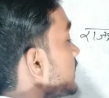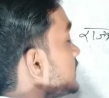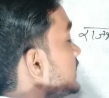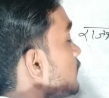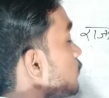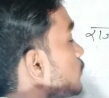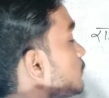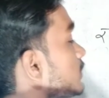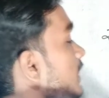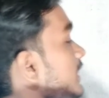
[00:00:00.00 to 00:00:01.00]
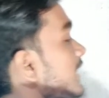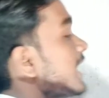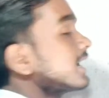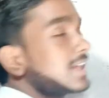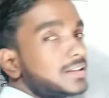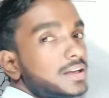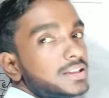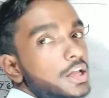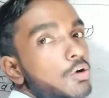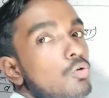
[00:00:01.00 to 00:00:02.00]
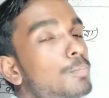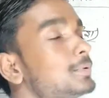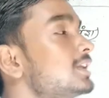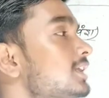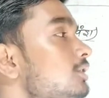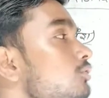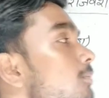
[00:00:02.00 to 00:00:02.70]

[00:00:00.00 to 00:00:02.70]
देवगुप्त यहाँ का शासक देवगुप्त ने किसको